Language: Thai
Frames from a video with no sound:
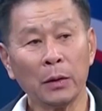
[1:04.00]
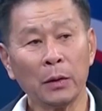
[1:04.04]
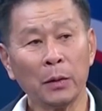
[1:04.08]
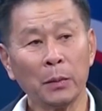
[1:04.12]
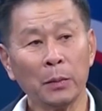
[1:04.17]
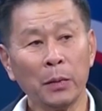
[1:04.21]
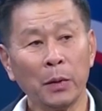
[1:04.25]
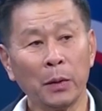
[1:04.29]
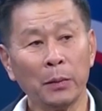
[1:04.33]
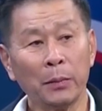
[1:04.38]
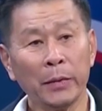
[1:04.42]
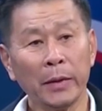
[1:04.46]
ของ
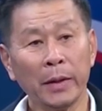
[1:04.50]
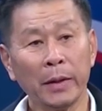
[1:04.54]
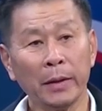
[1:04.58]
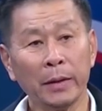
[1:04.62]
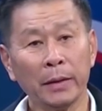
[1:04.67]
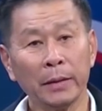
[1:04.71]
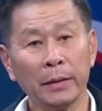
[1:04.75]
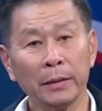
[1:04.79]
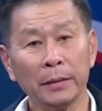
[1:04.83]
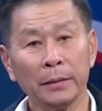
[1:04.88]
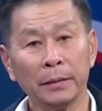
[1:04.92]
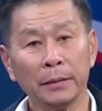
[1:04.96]
ผมเนี่ย
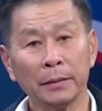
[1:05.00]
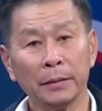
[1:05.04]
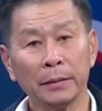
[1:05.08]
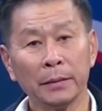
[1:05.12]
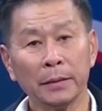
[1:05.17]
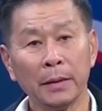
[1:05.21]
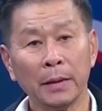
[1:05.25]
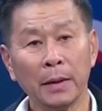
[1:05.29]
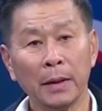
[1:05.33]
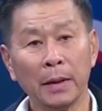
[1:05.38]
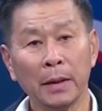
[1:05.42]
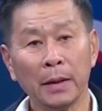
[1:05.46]

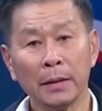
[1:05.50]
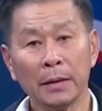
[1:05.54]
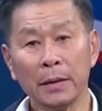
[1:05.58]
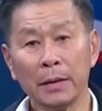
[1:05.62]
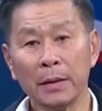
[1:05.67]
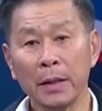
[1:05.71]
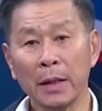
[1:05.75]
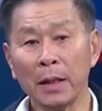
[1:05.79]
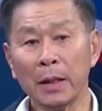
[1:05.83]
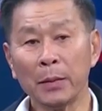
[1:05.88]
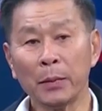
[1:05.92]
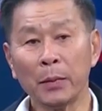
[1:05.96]
จ
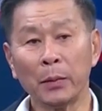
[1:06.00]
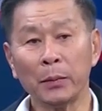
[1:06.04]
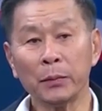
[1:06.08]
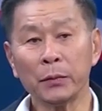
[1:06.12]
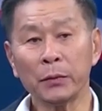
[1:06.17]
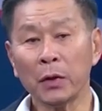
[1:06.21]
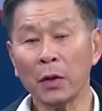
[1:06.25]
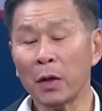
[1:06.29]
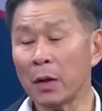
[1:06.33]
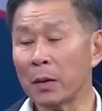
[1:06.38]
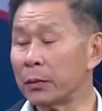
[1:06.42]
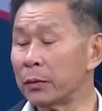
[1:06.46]
ริงๆแล้วผม
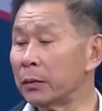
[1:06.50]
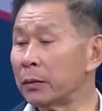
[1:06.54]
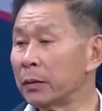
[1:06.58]
ชอบ